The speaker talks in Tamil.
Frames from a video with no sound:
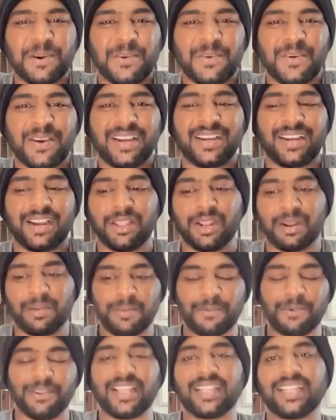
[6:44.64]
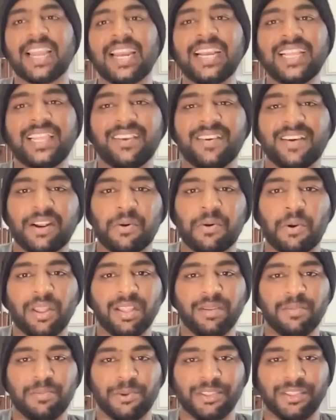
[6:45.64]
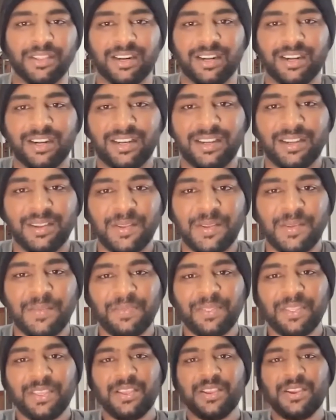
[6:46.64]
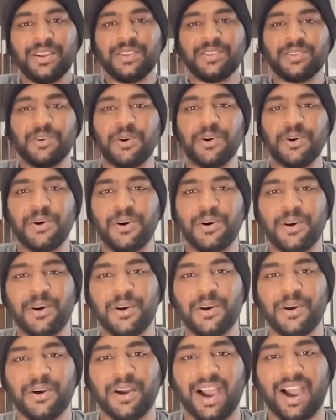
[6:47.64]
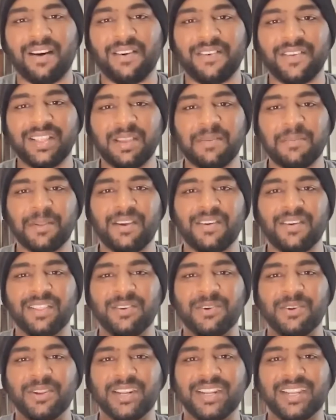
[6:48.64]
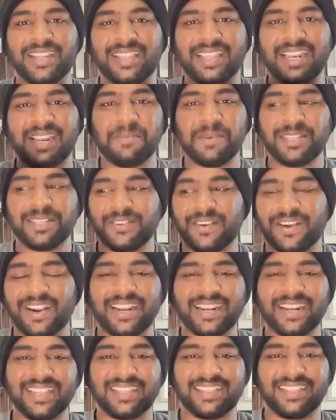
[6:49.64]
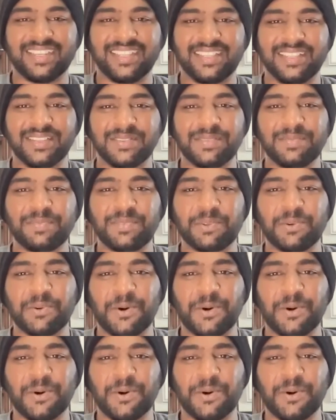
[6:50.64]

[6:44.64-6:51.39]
பண்ணுவேன் அதெல்லாம் இப்போ வந்து என் தங்கச்சிக்கு வேற குழந்தை பிறந்திருக்கான் ஸோ அவன் வந்து இப்பதான் வந்து ஒரு த்ரீ மந்த்ஸ் வளர்ற ஸ்டேஜ் ஸோ